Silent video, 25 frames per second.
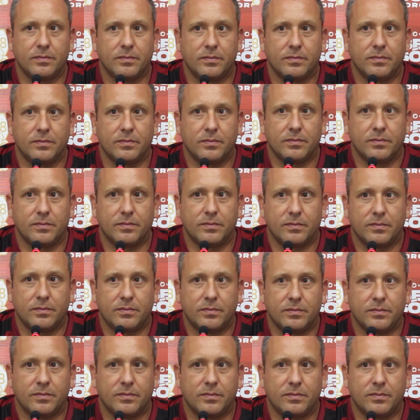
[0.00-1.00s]
Menezes,
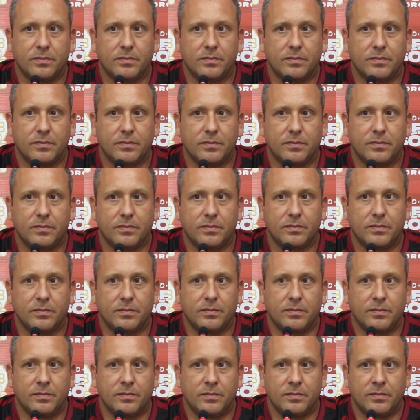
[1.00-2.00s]
está pronto?
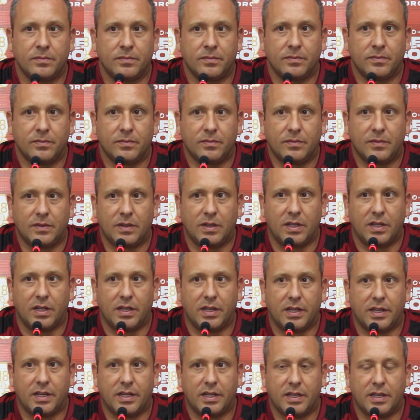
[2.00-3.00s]

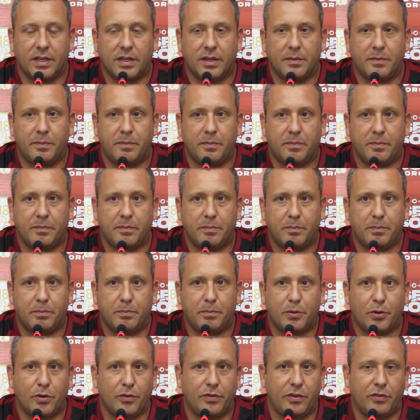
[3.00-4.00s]
É,
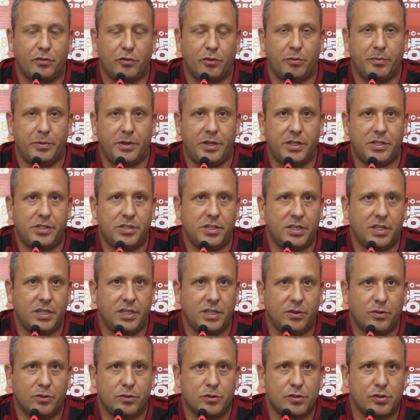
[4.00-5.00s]
provavelmente
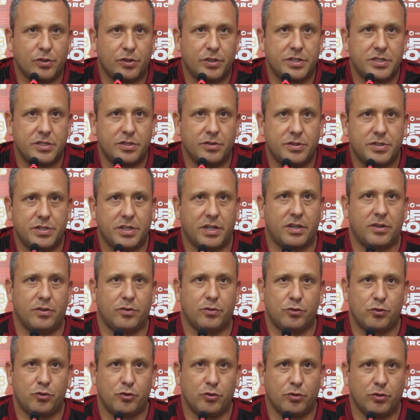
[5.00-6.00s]
os dois não
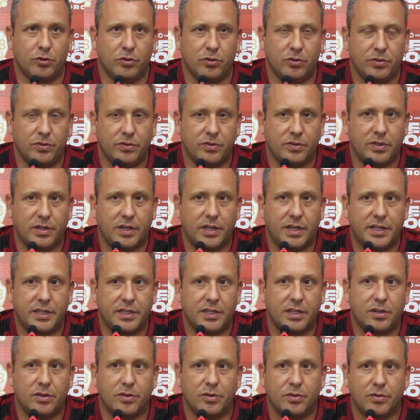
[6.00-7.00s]
estarão no jogo,
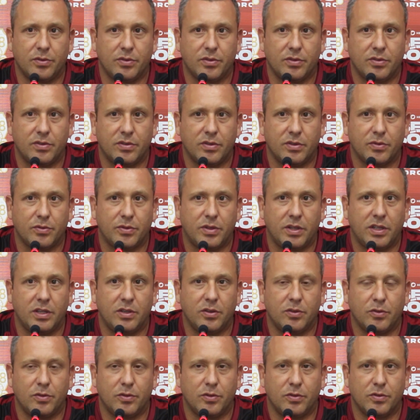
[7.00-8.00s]
ainda não, não
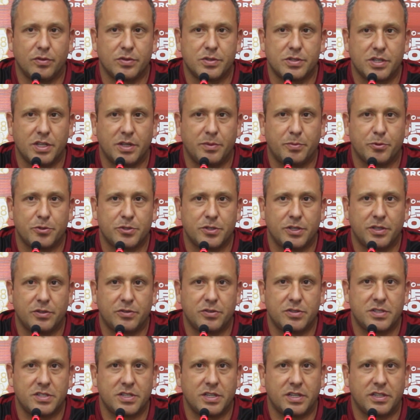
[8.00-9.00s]
tenho
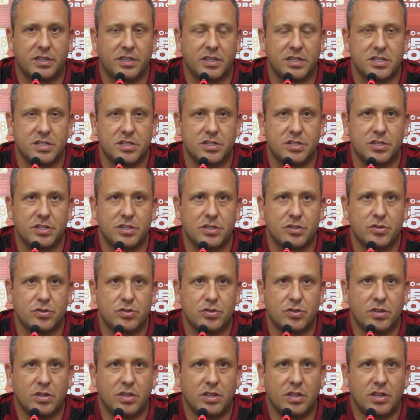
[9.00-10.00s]
100% de certeza
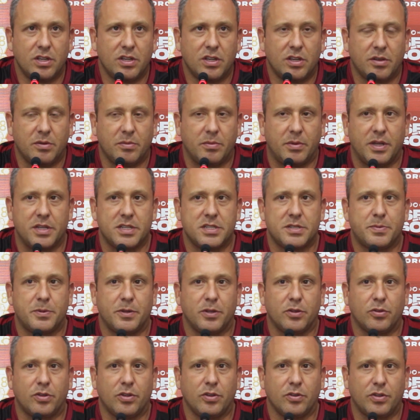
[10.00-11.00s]
disso mas
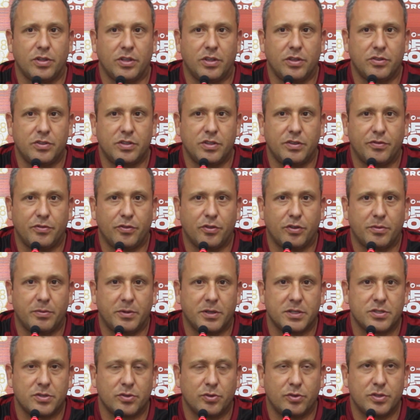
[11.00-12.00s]
pelo que eu tenho de
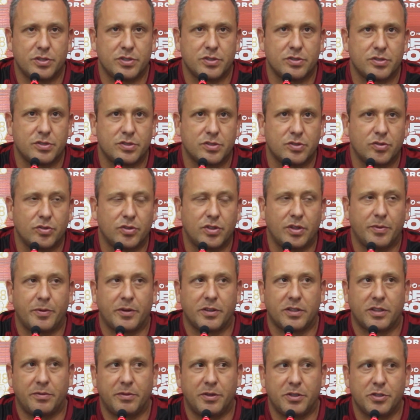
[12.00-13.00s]
informações do
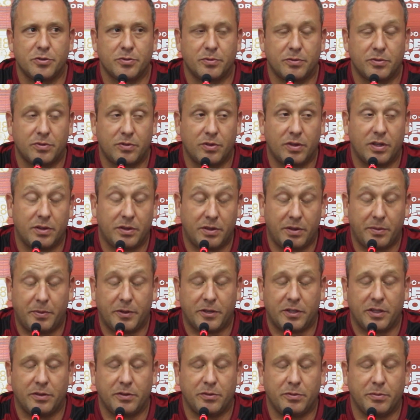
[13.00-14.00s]
departamento, eh,
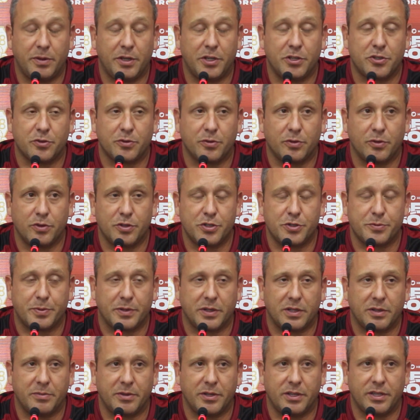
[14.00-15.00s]
departamento médico hoje
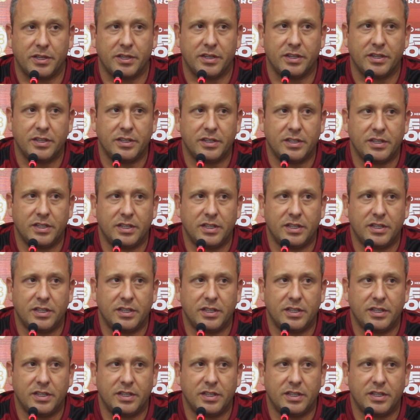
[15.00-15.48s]
pela manhã,